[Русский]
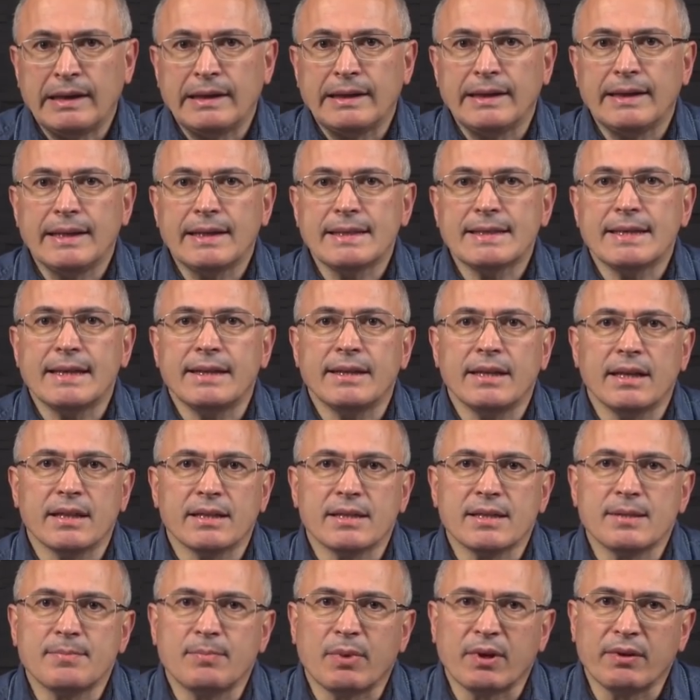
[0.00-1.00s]
Если нет
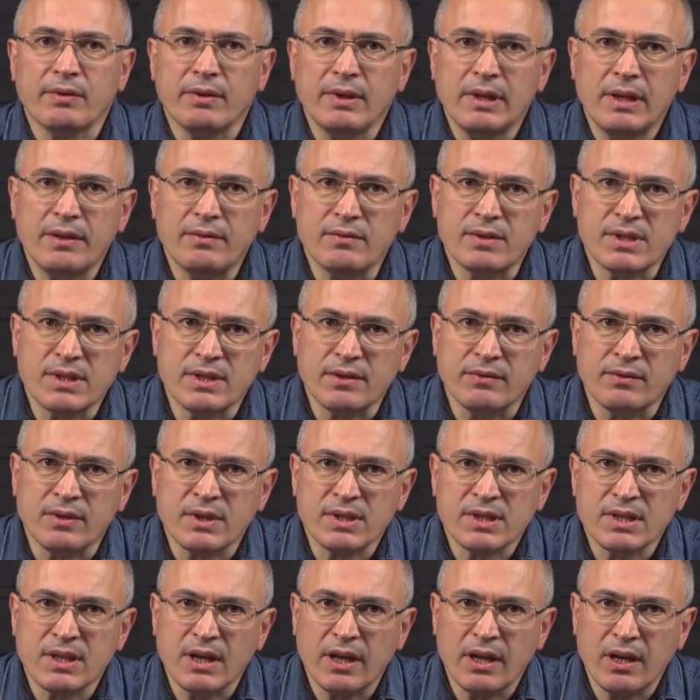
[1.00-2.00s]
справедливости в
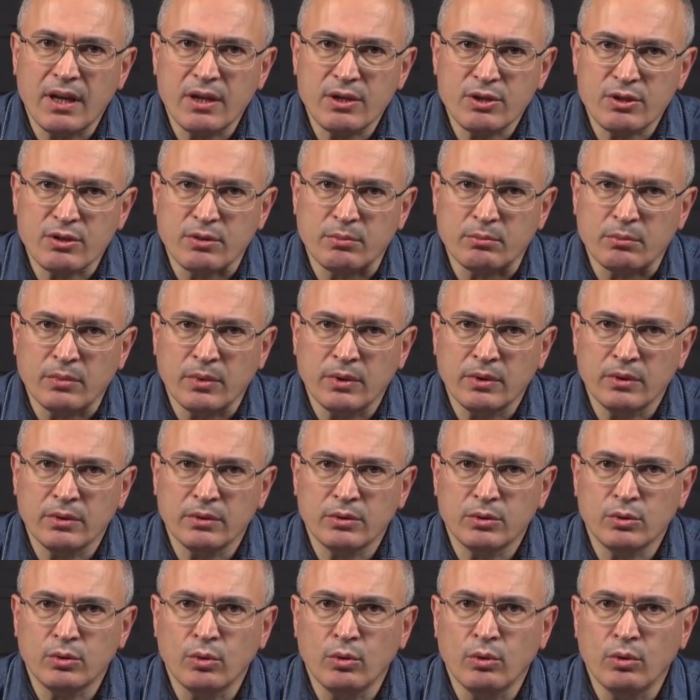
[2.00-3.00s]
настоящем,
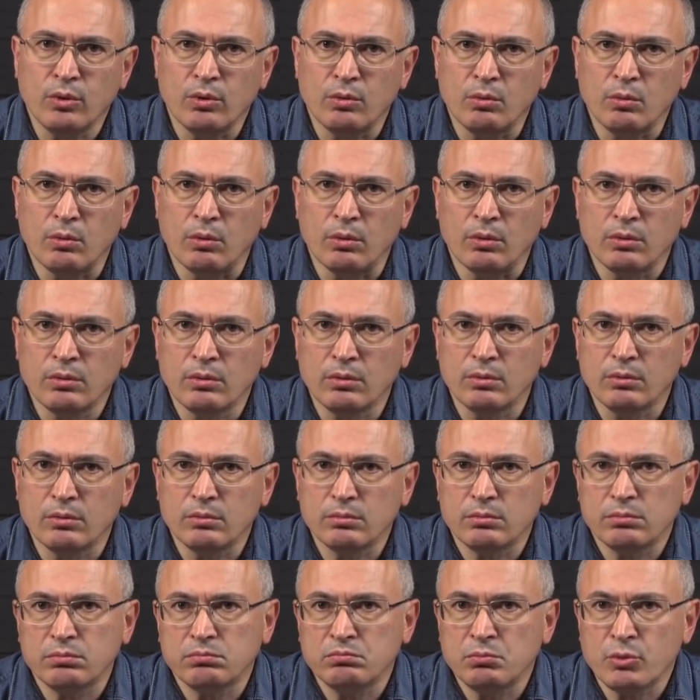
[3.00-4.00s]

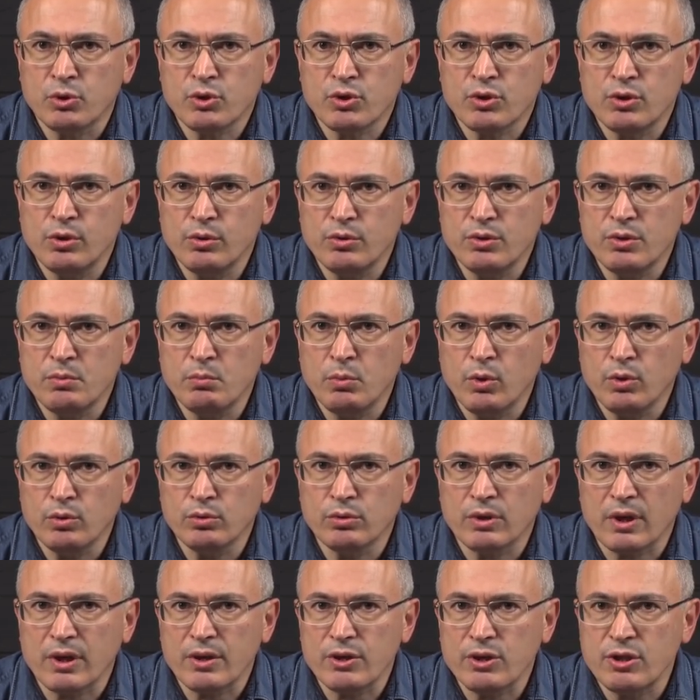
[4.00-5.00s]
то, может, люди
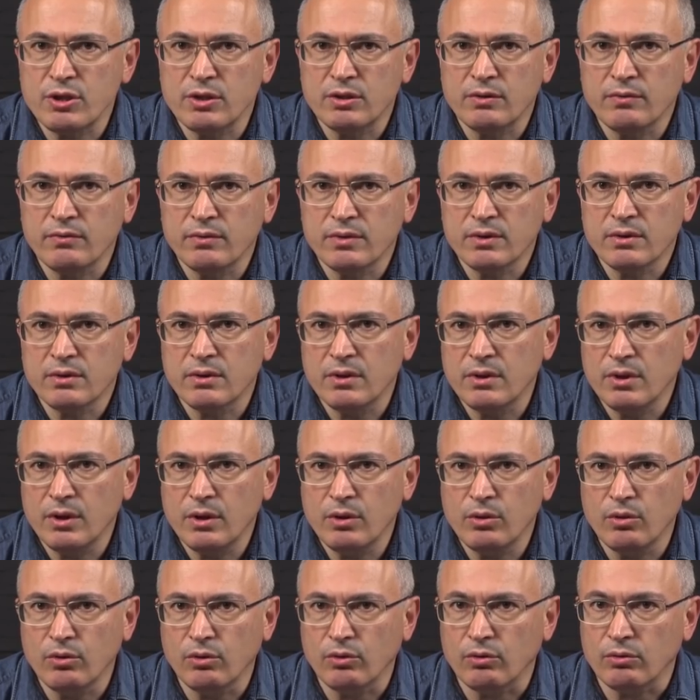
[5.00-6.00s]
могут рассчитывать на
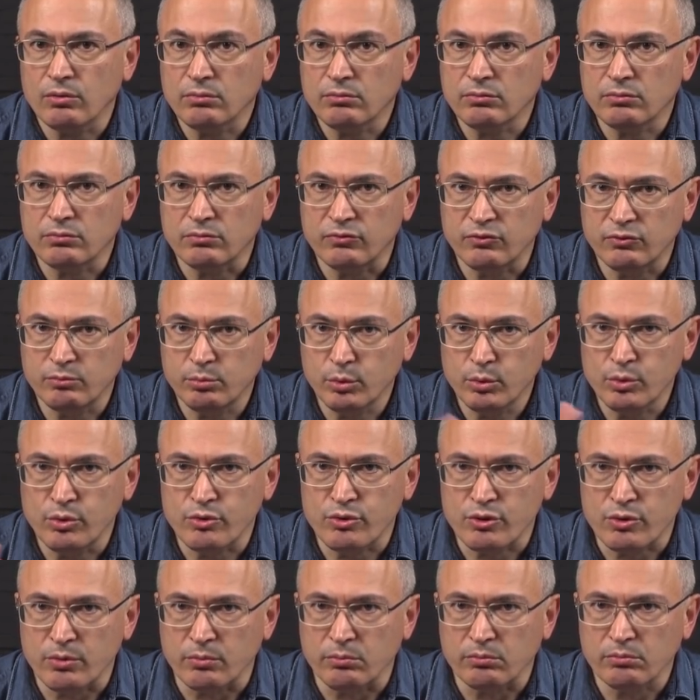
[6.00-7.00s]
нее в
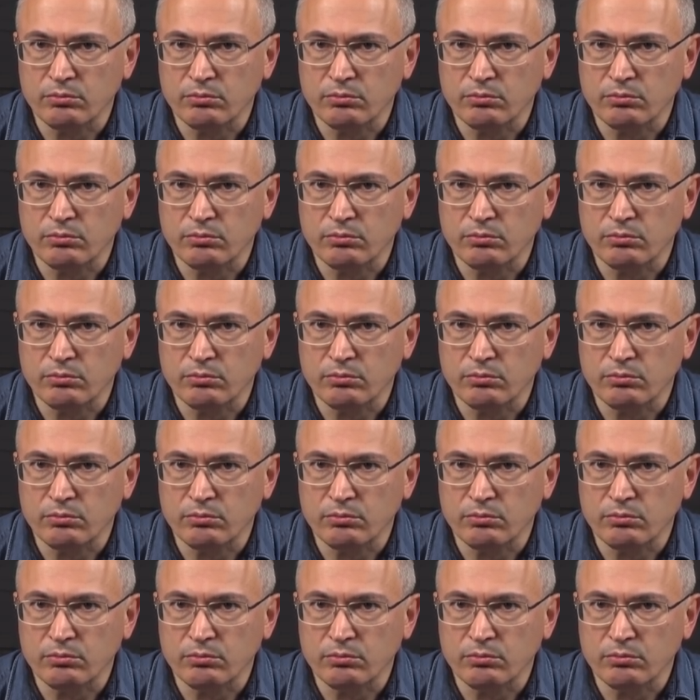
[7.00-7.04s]
будущем.